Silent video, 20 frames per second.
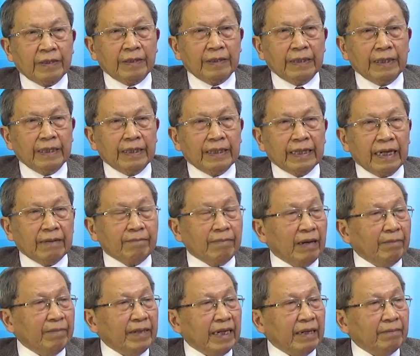Nhìn lại
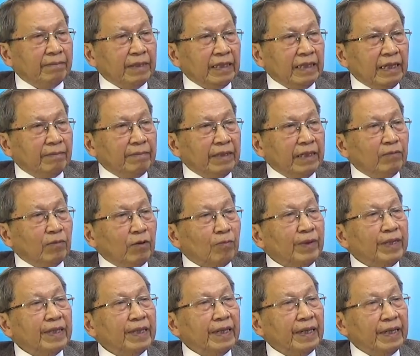ba mươi năm từ năm chín mốt
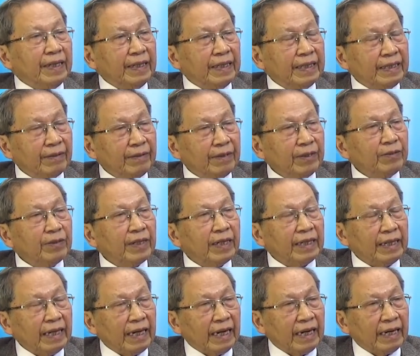bây giờ, sau khi nước tan
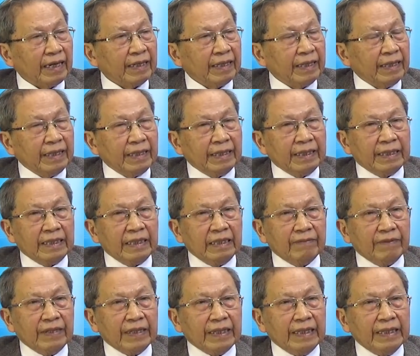rã, thì
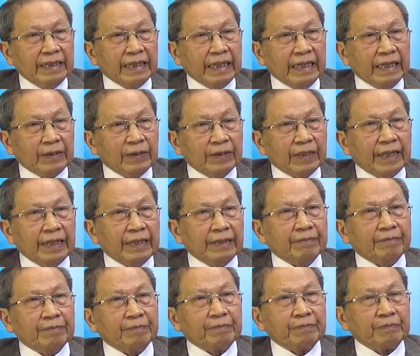về kinh tế tôi thấy
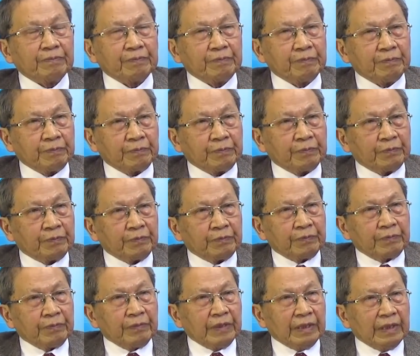
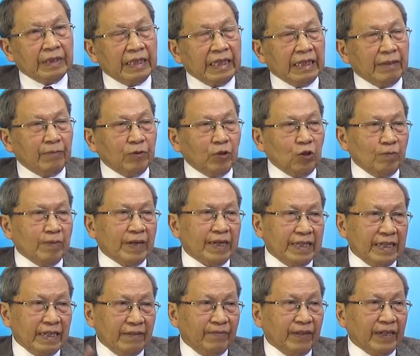cái điểm nổi
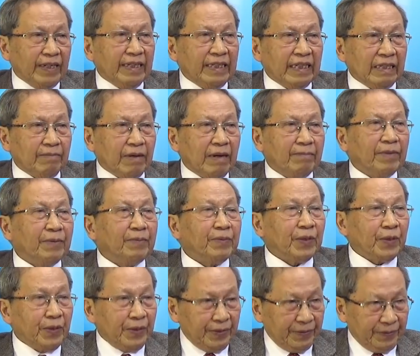bật nhất về kinh tế ba mươi năm
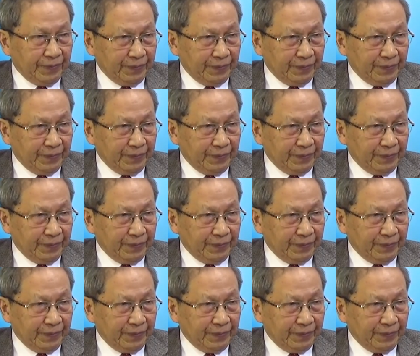rồi